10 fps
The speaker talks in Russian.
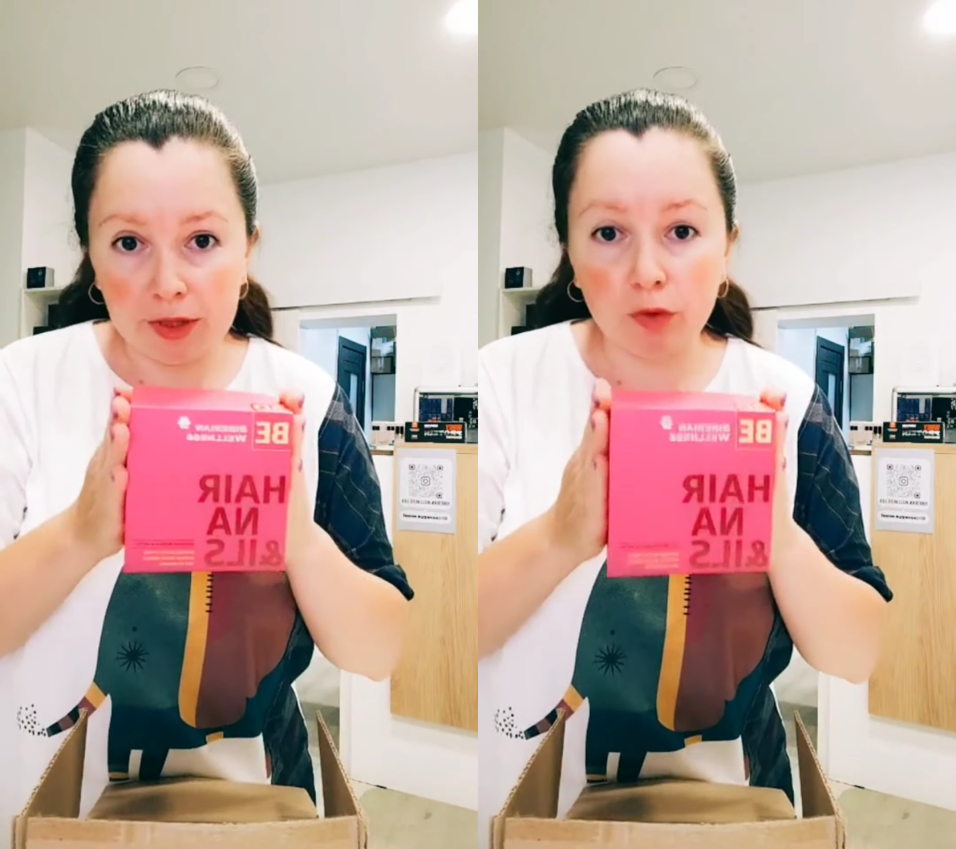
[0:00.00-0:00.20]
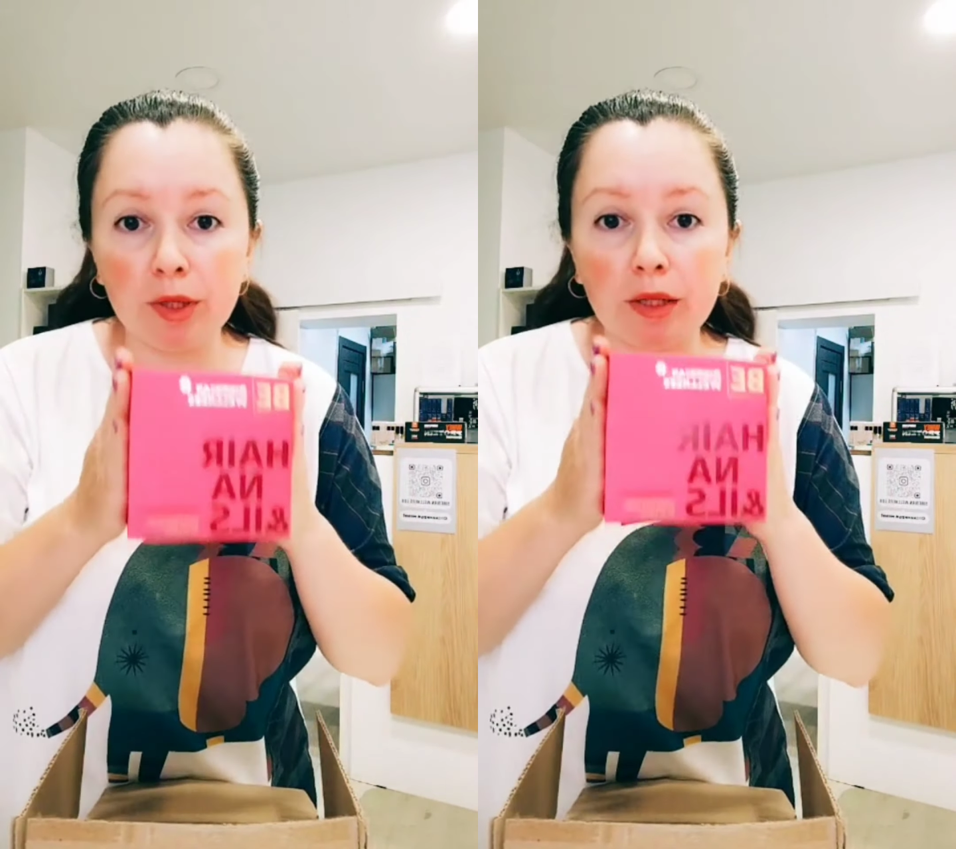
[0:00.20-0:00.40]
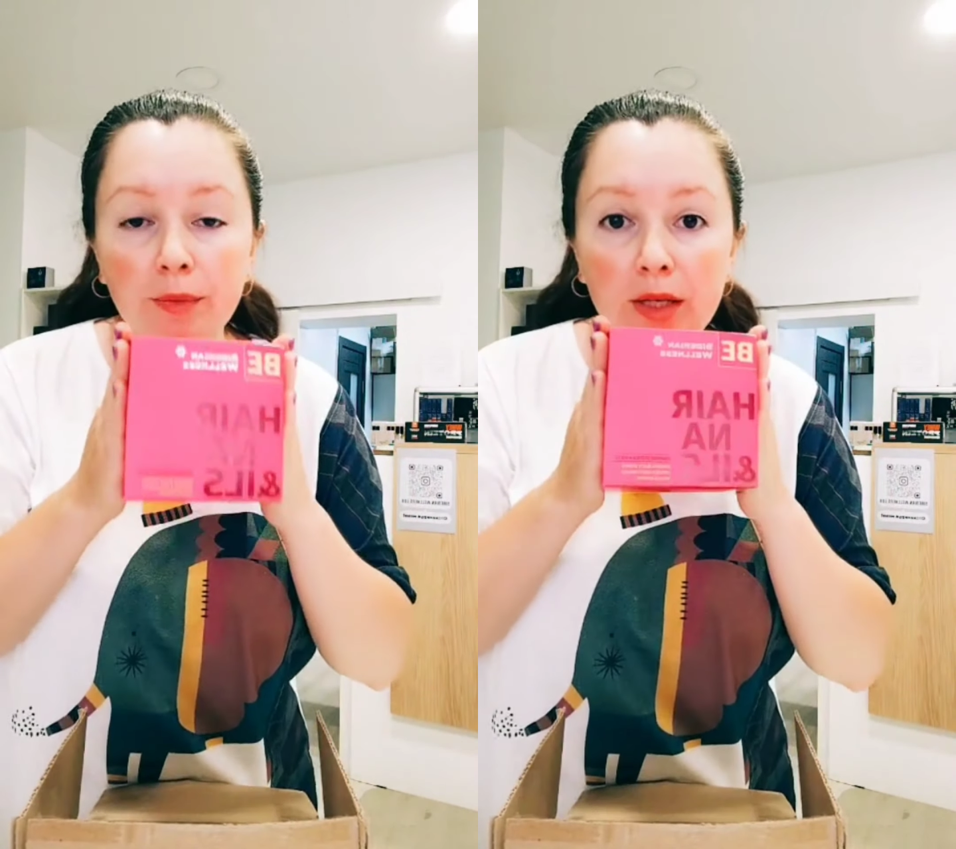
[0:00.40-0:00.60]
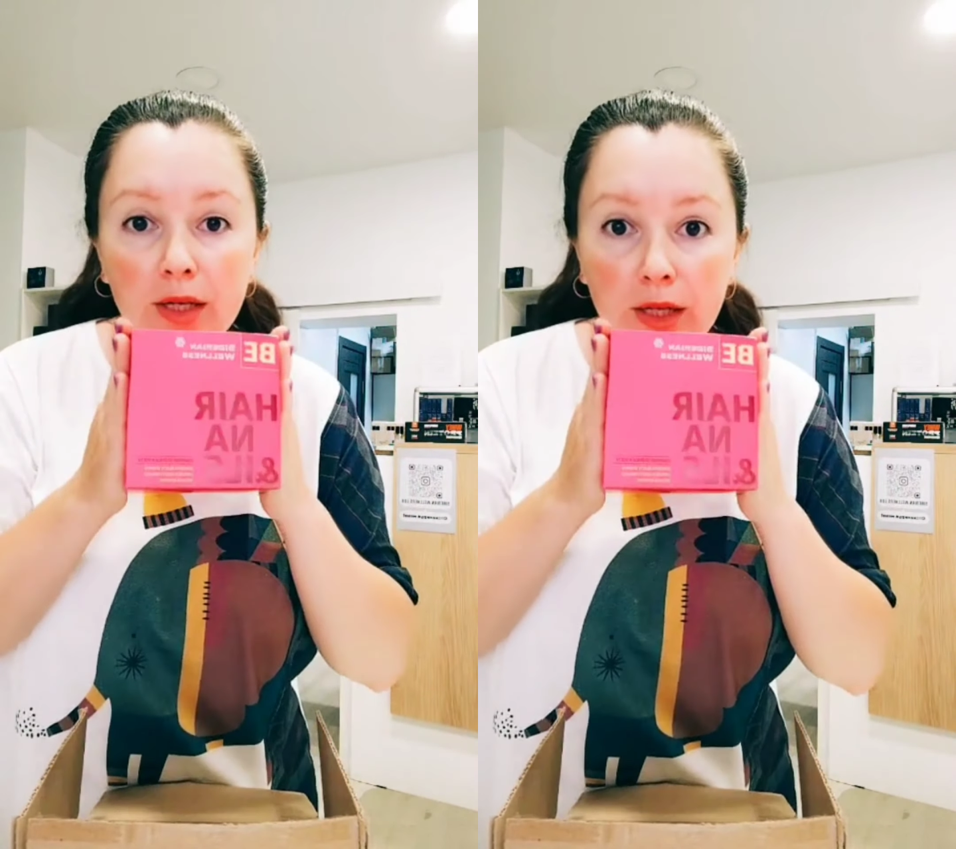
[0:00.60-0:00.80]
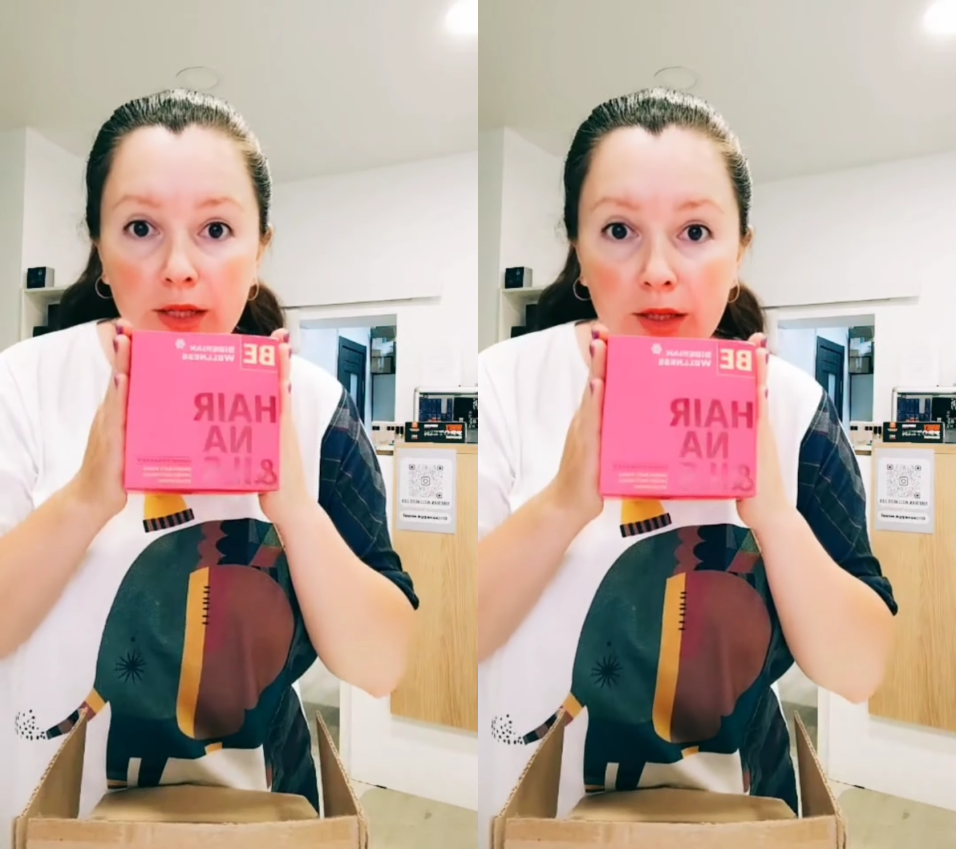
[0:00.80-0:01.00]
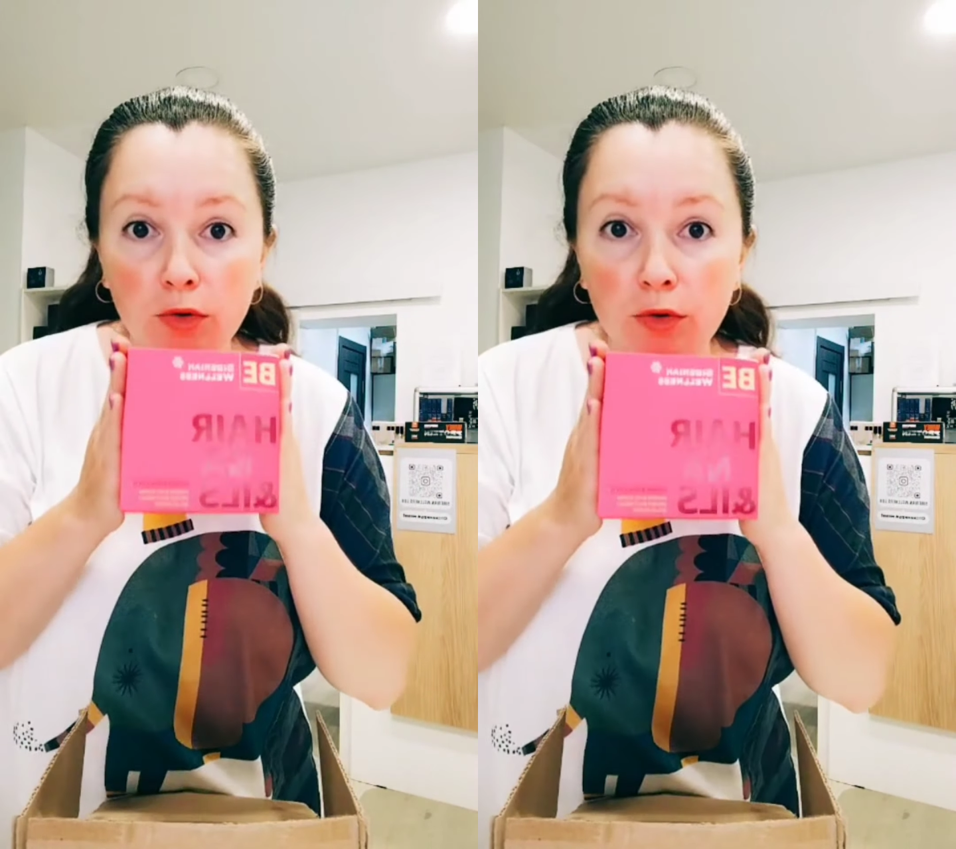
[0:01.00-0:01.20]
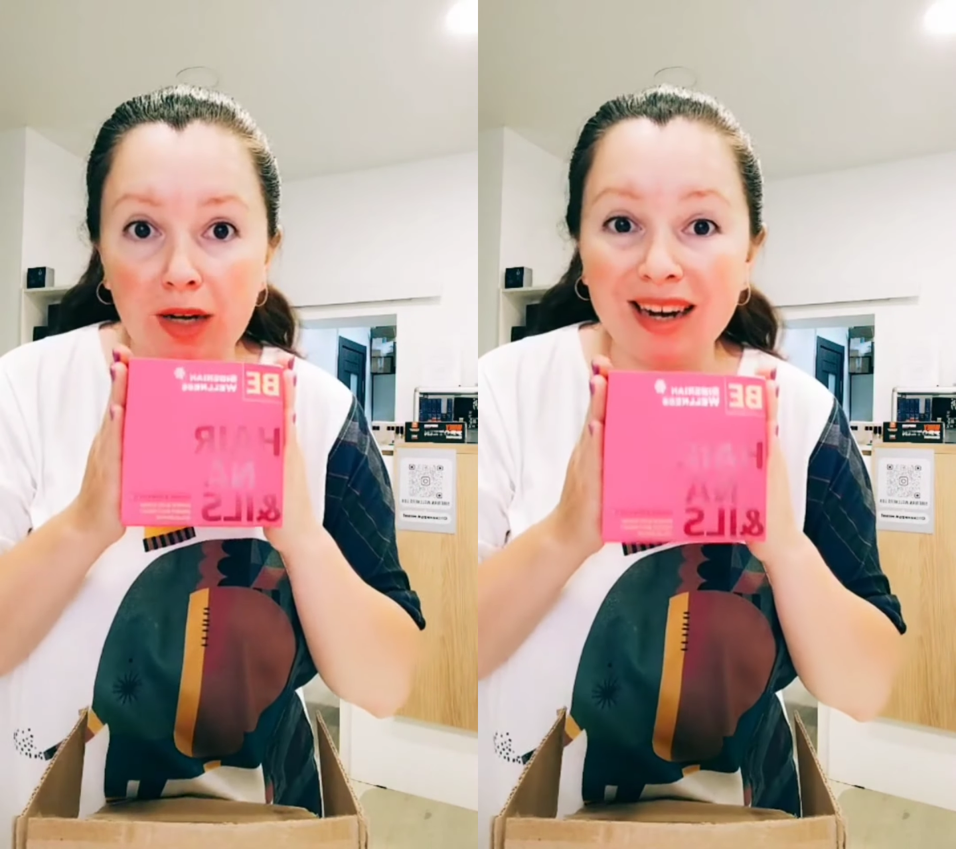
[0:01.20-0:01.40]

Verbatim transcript: особенно минерала такого,